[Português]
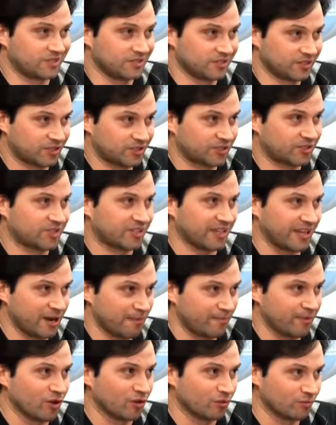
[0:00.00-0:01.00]
que isso
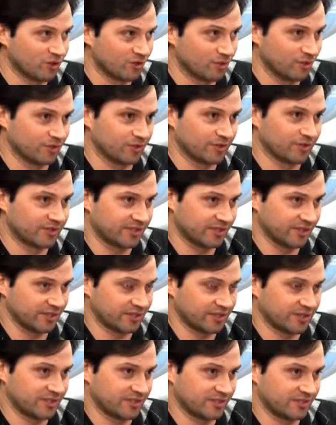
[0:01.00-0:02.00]
estará por alguma coisa, ou
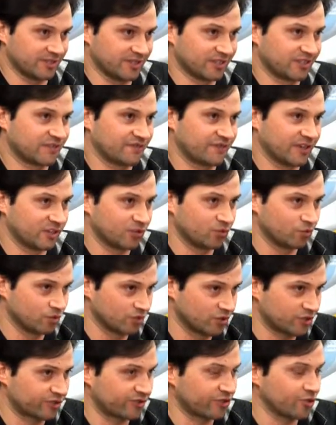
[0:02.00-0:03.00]
seja, que esses
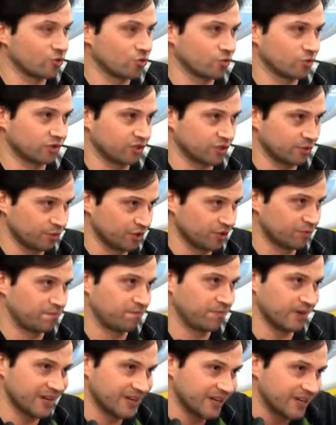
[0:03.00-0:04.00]
fatores terão contribuído
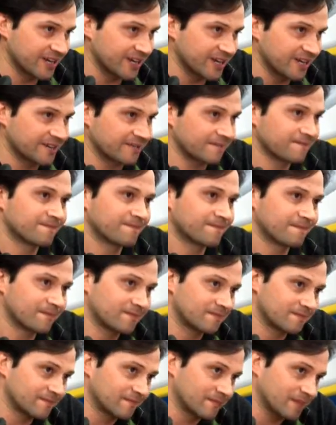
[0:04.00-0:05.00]
para
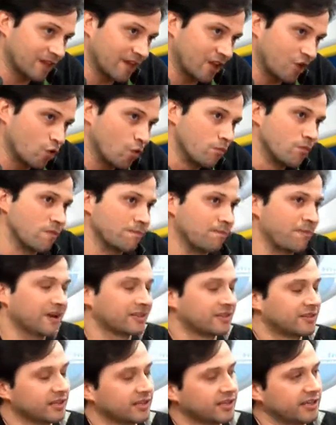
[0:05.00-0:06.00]
alguma
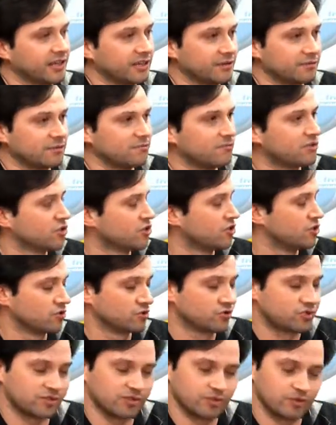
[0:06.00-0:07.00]
parte da quebra, mas
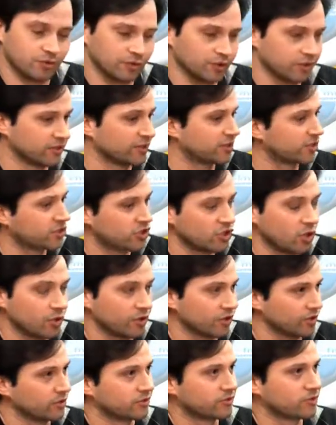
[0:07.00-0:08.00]
não são eles
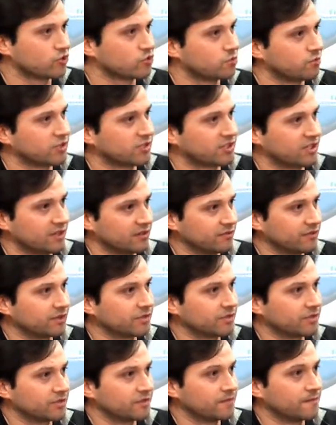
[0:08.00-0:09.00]
só eles os
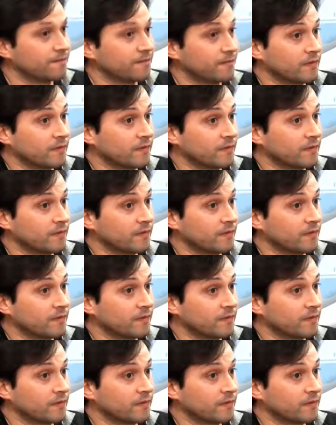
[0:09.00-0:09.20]
responsáveis.